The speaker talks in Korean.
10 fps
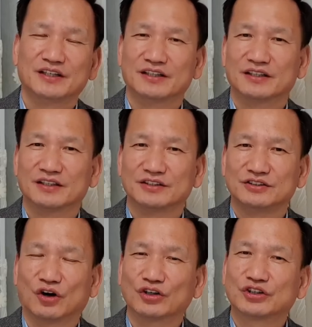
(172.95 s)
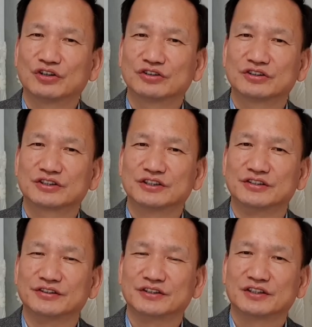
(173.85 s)
어,
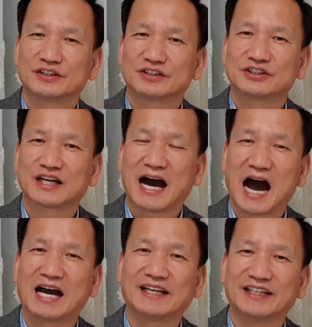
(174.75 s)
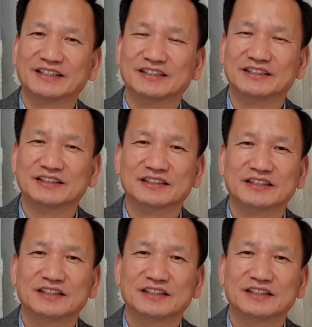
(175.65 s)
여성들은, 즉 아내는